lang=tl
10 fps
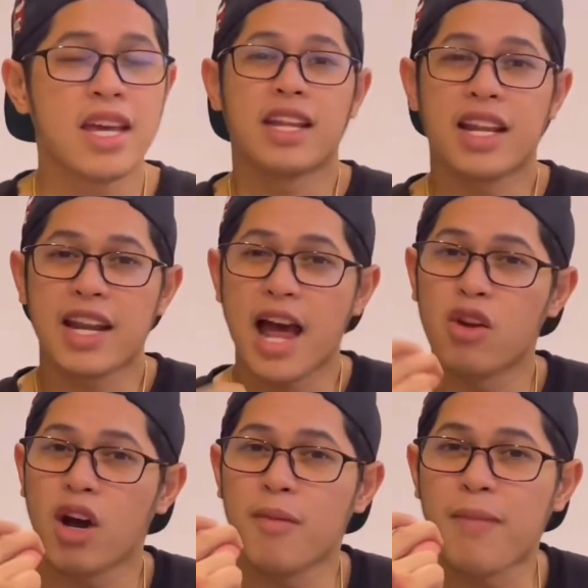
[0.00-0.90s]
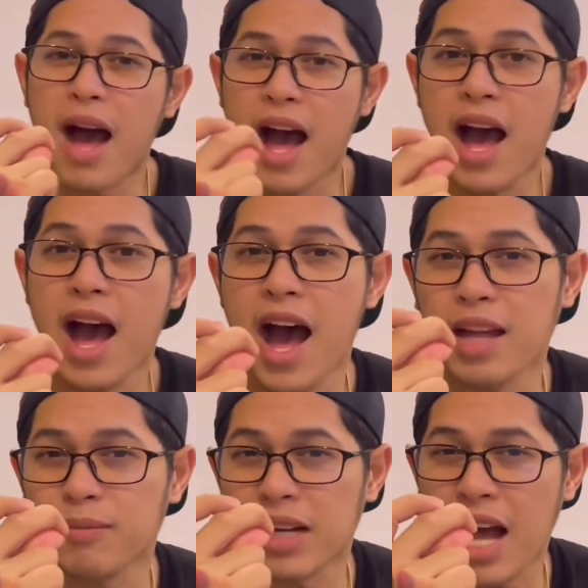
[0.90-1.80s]
nananalo ka pa
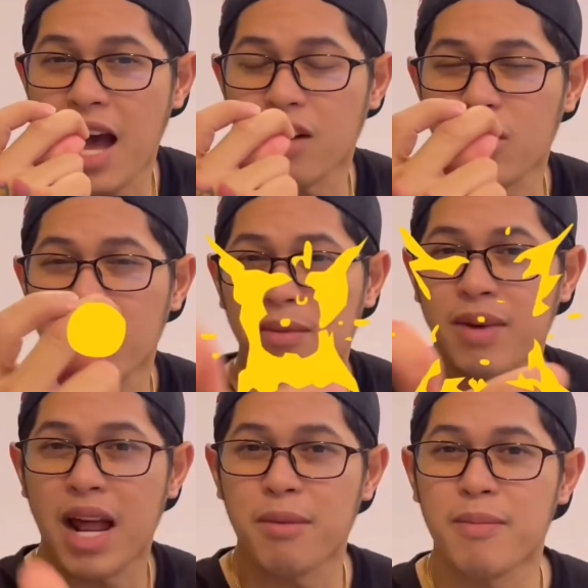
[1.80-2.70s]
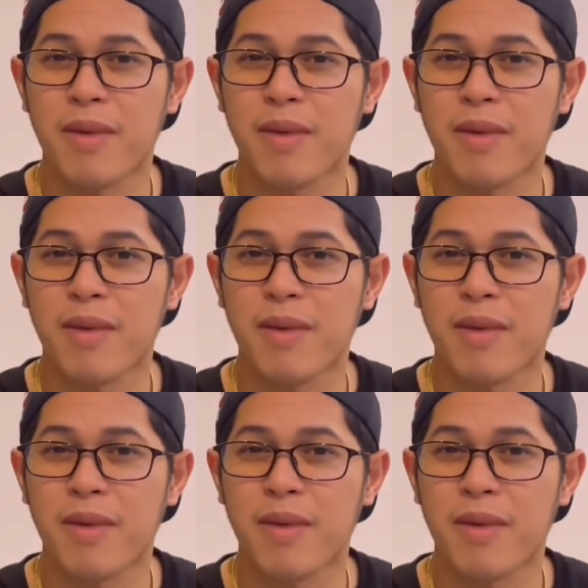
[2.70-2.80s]
at magkakaroon ka ng maraming